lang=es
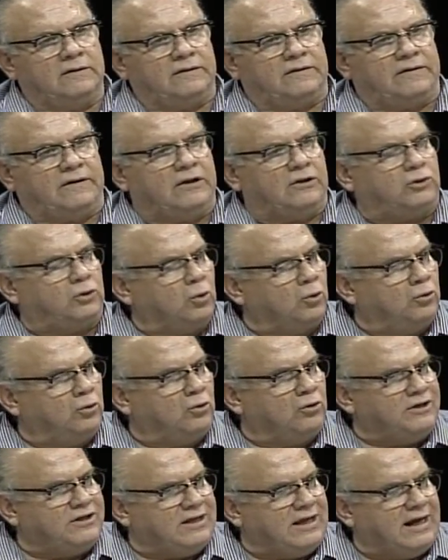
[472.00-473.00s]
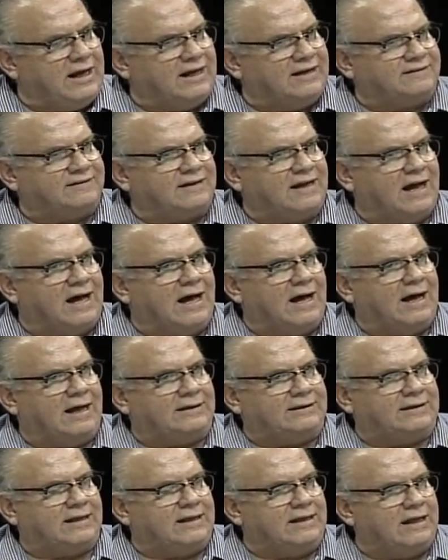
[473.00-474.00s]
si tú no llegas
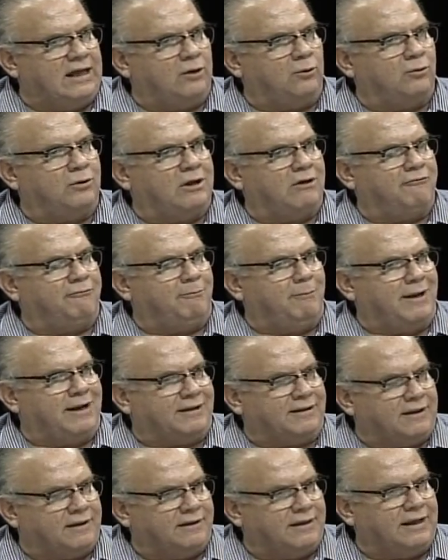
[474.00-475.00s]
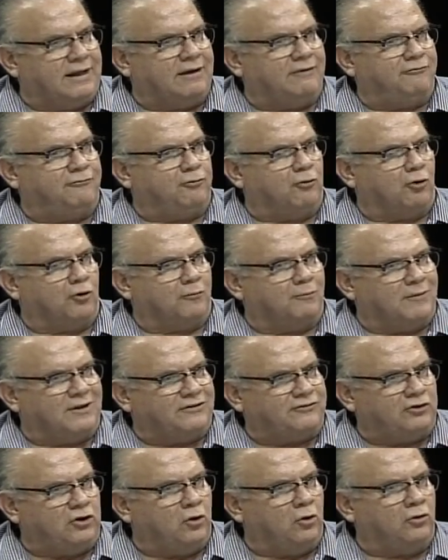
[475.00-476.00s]
a tener una verdadera
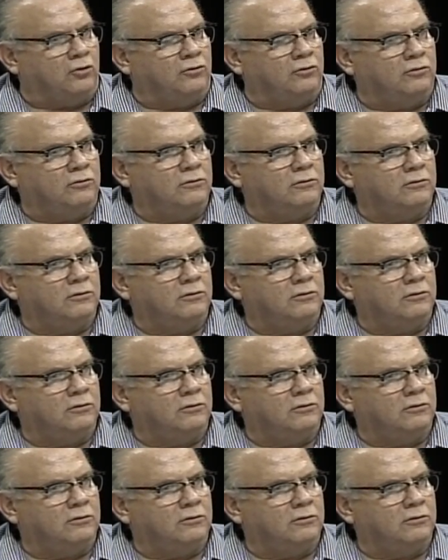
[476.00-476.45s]
formación,